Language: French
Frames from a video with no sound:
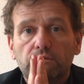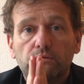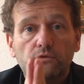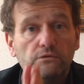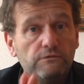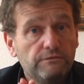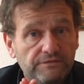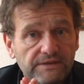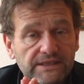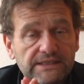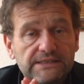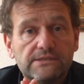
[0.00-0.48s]

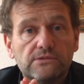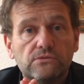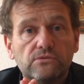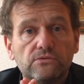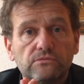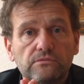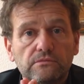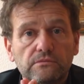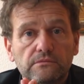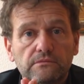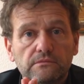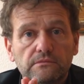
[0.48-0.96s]
une
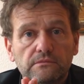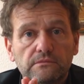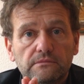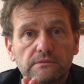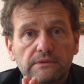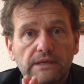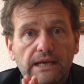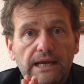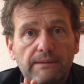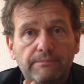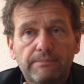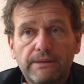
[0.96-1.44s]
fiction
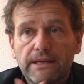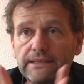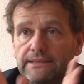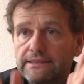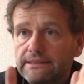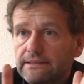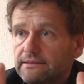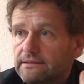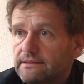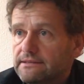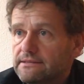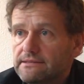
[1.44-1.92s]
à
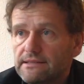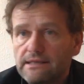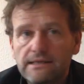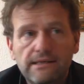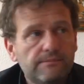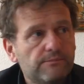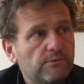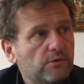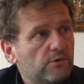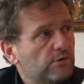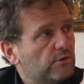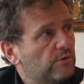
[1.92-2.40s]
partir des
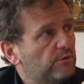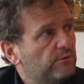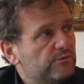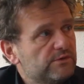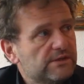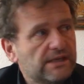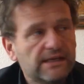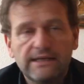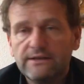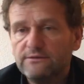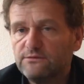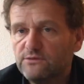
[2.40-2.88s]
éléments que
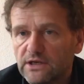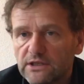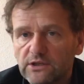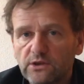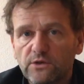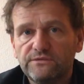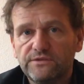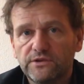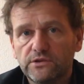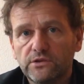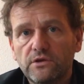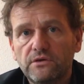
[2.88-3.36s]
vous allez voir
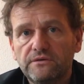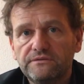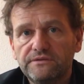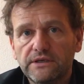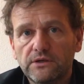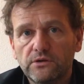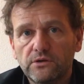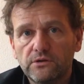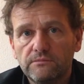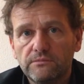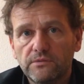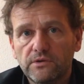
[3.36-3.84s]
dans votre
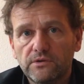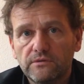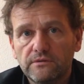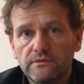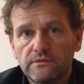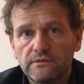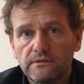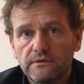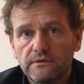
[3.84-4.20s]
environnement,